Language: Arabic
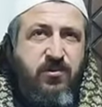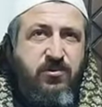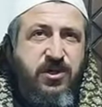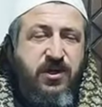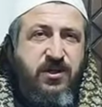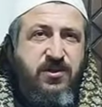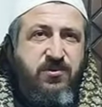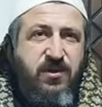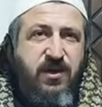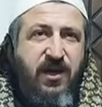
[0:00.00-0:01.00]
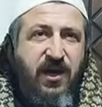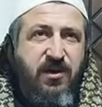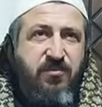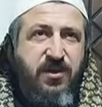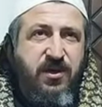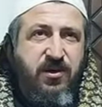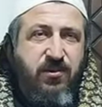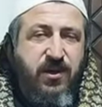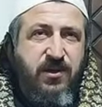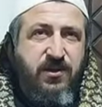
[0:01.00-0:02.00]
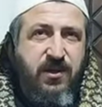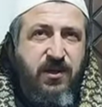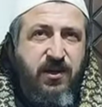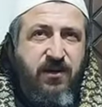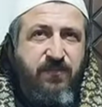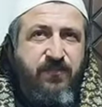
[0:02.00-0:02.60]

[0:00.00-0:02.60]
يجهزون لحربه وقتاله